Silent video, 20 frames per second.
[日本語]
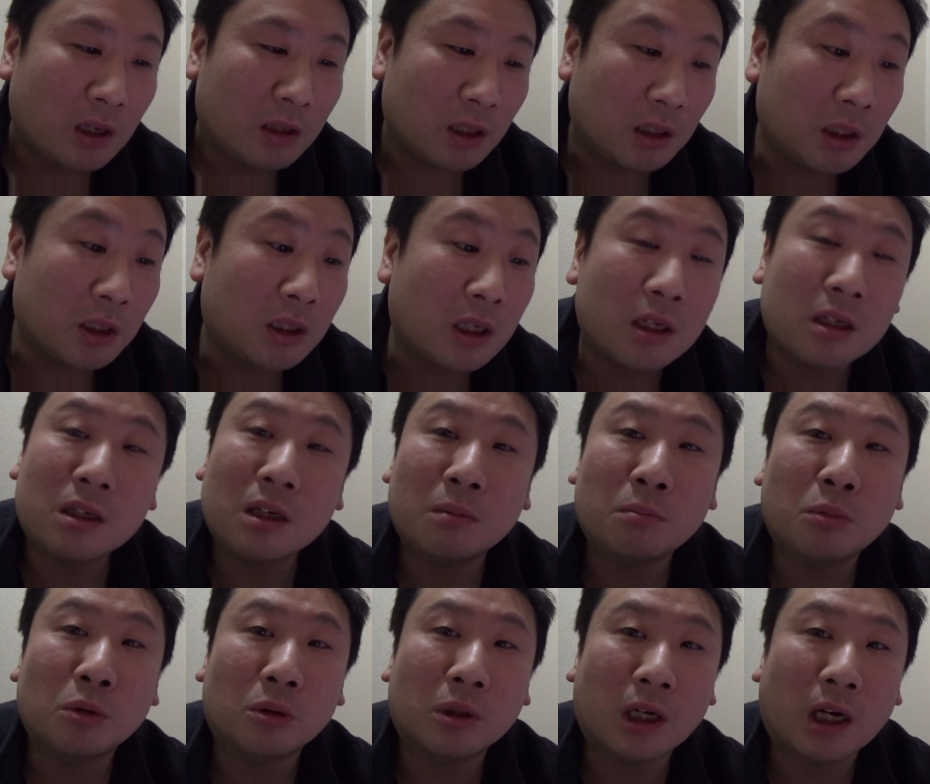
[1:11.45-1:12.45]
なんで伝染
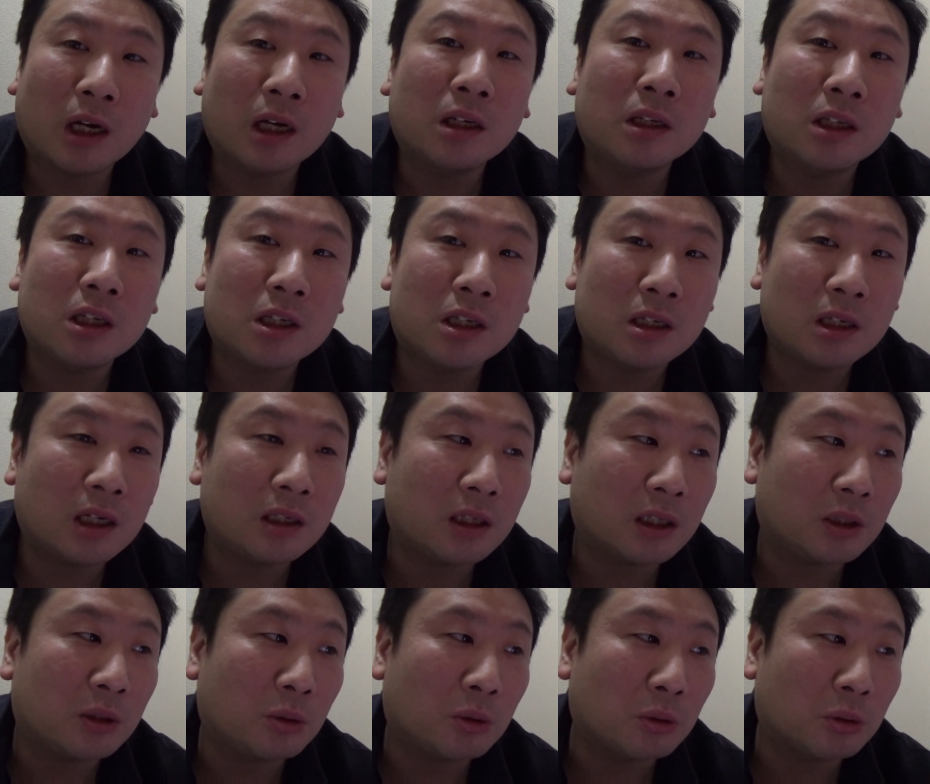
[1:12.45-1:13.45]
病で返金しないんだっ
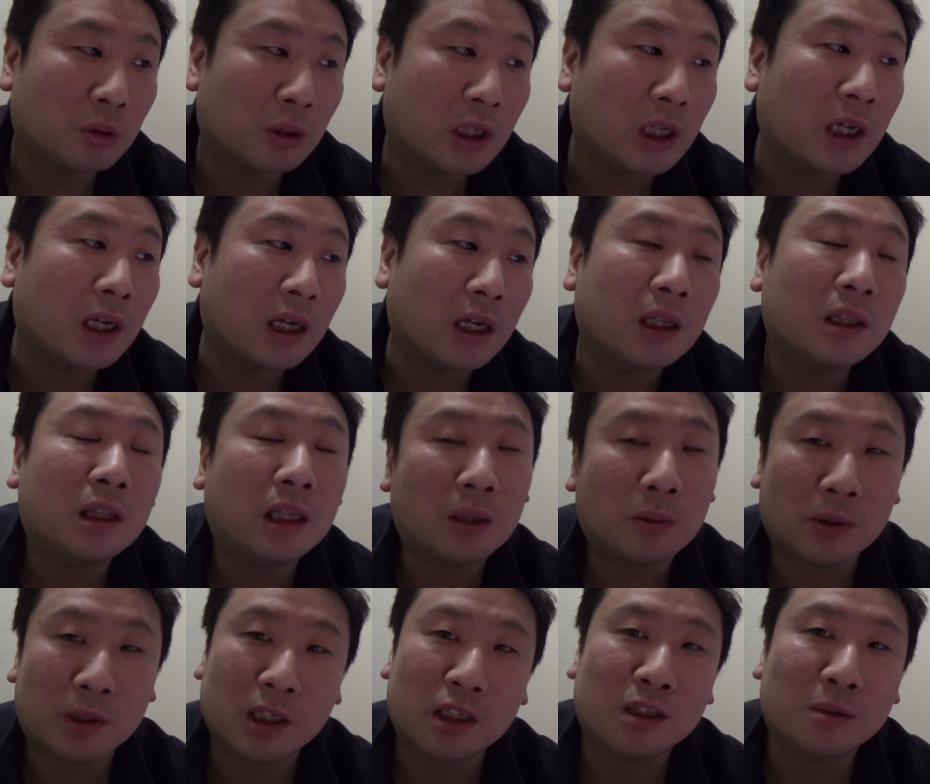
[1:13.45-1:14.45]
てことで電
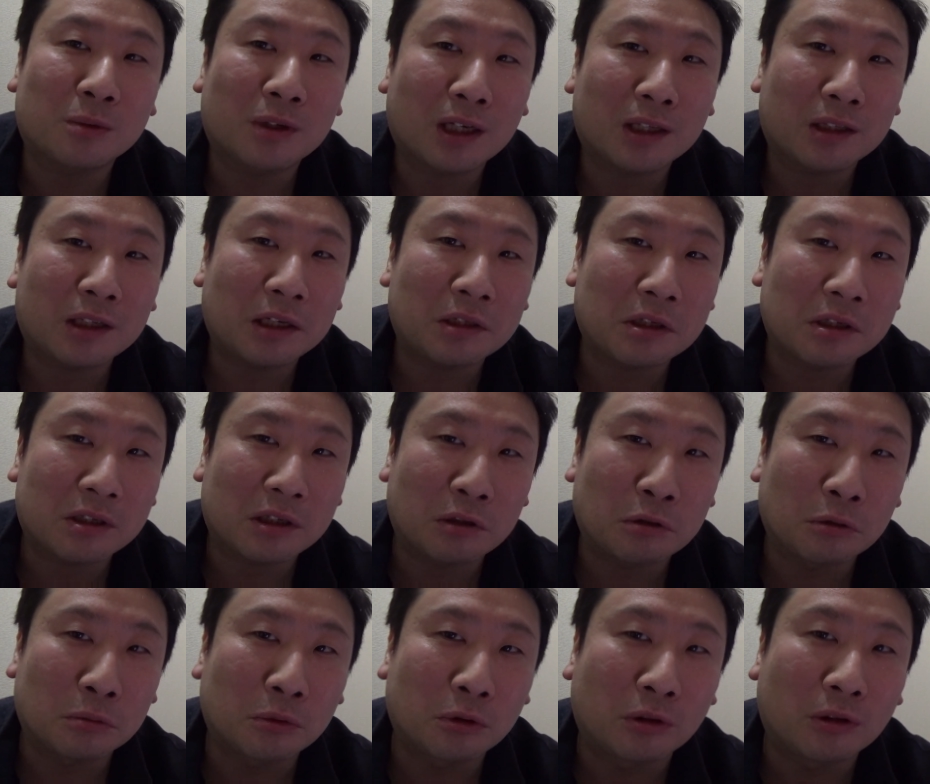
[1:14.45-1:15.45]
話させてもらったんですけ
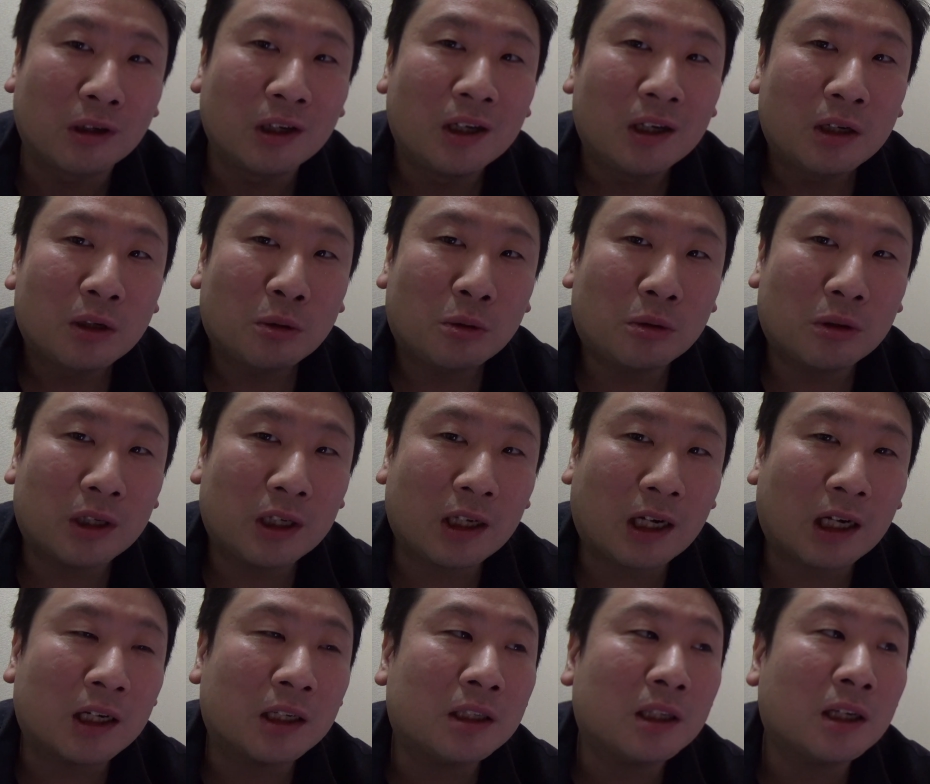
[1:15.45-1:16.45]
ども、これ
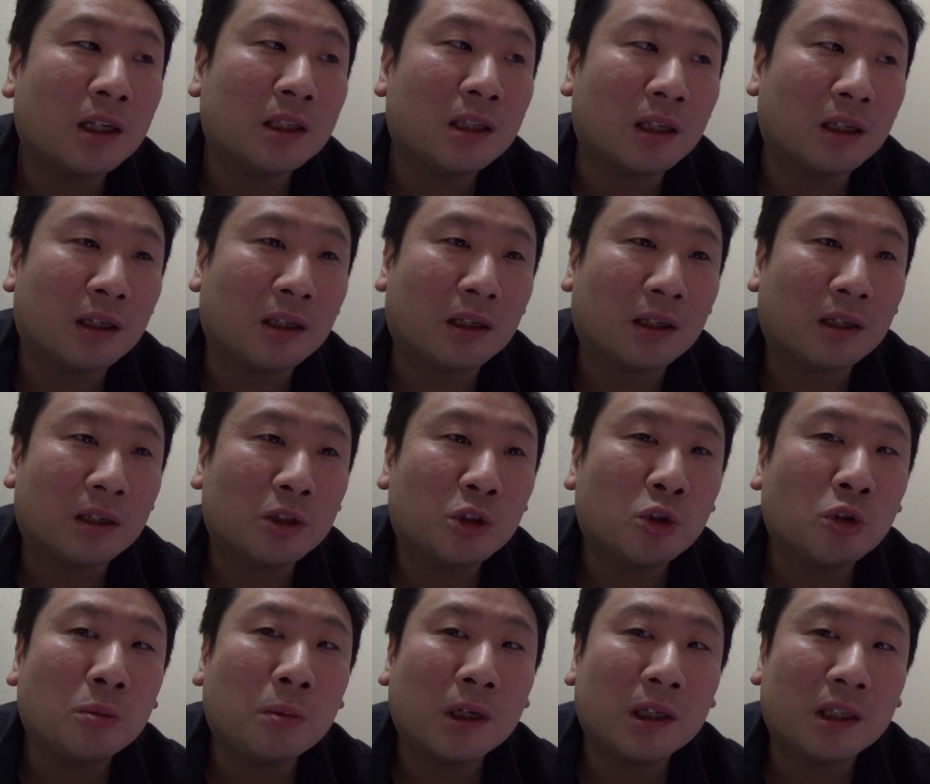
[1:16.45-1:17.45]
あなた方、
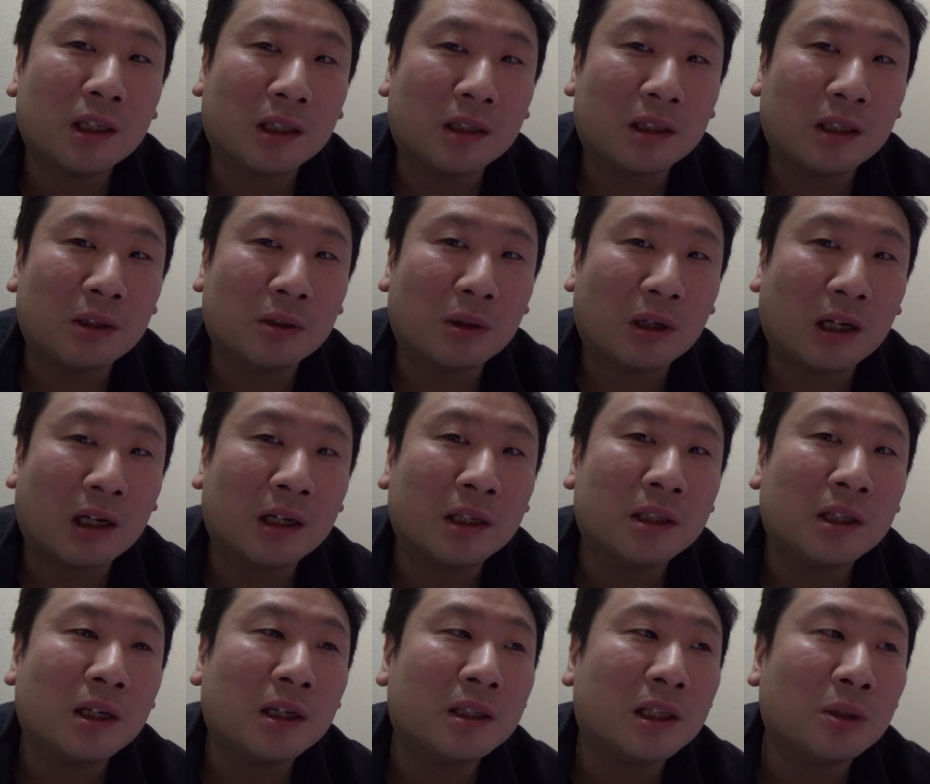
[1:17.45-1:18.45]
商売でやって、あな
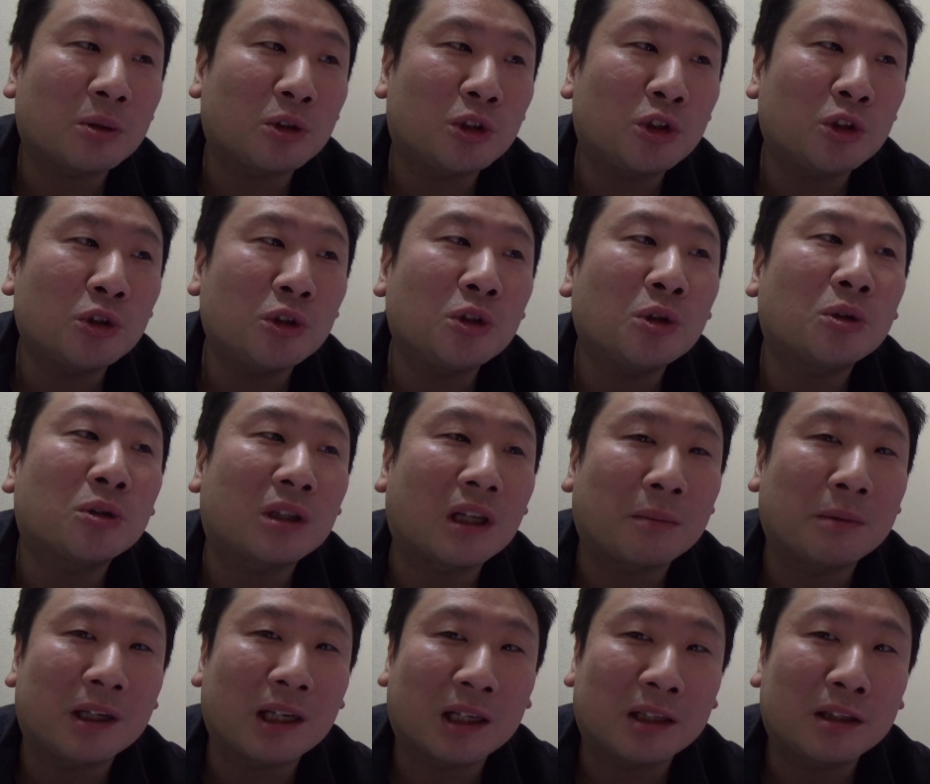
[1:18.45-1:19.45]
た方の給料のた
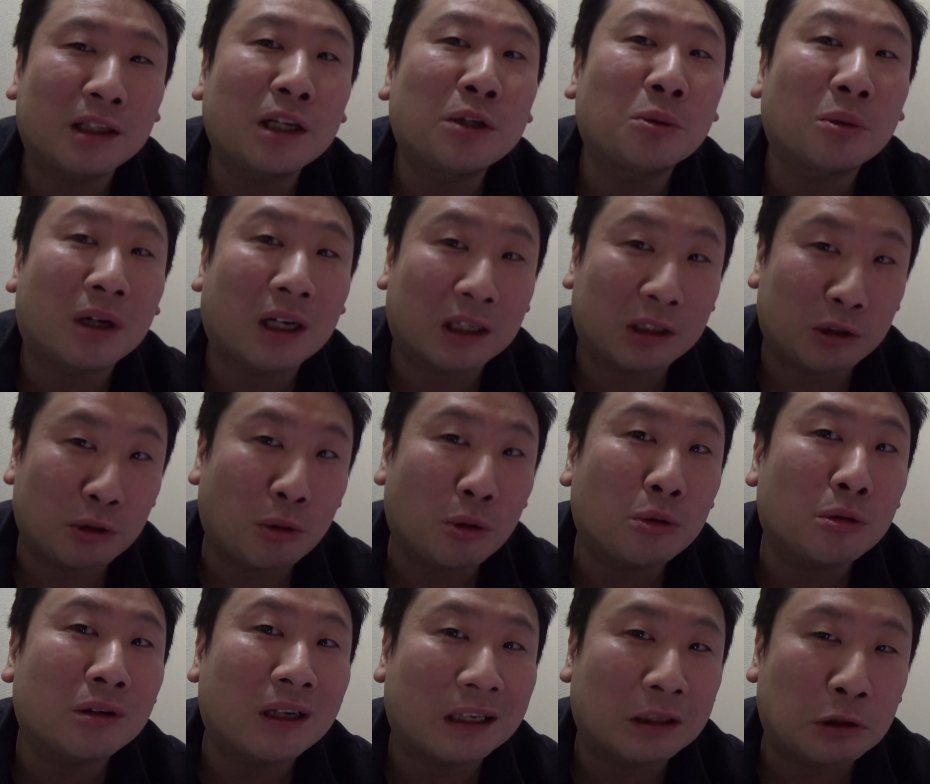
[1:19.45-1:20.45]
めにやってんのかってこ
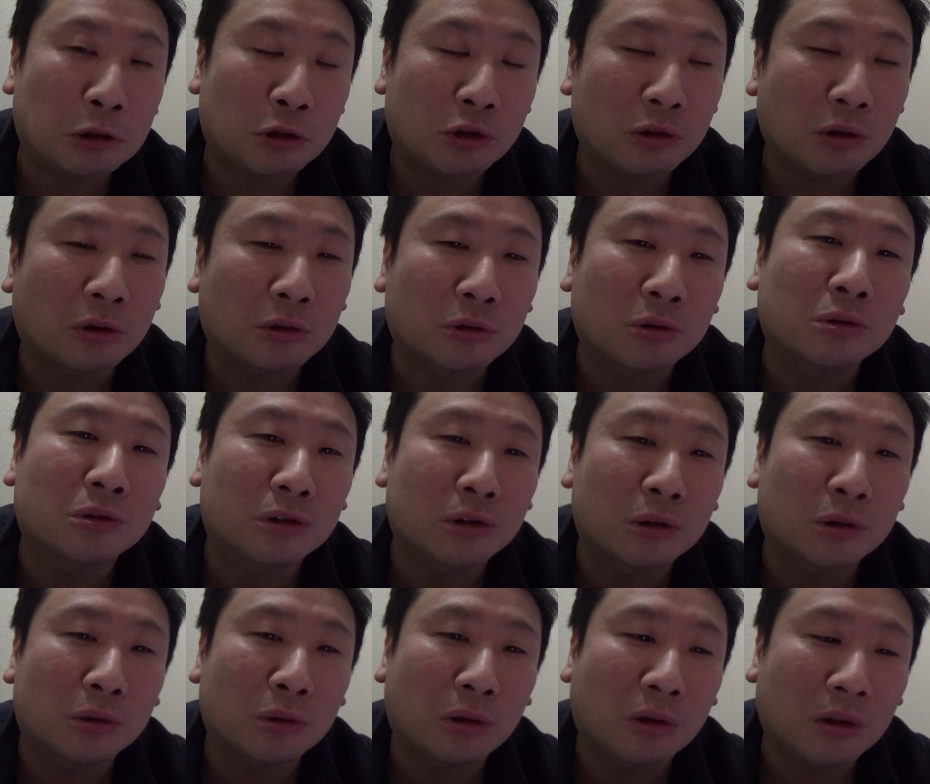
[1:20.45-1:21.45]
となんですよ。そうする
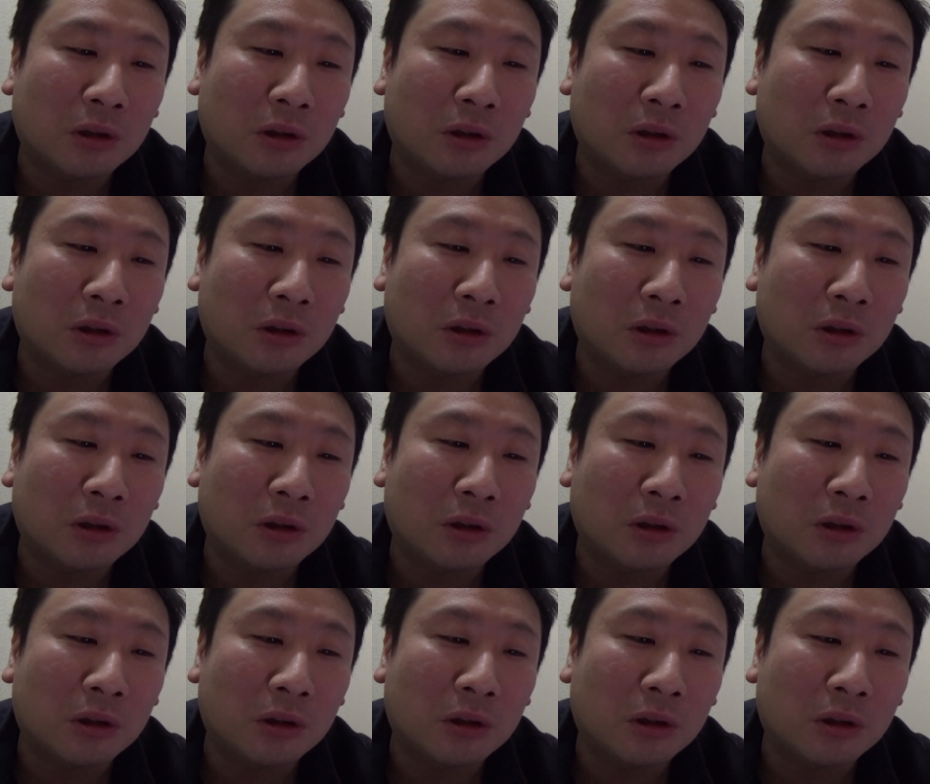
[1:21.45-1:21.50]
と。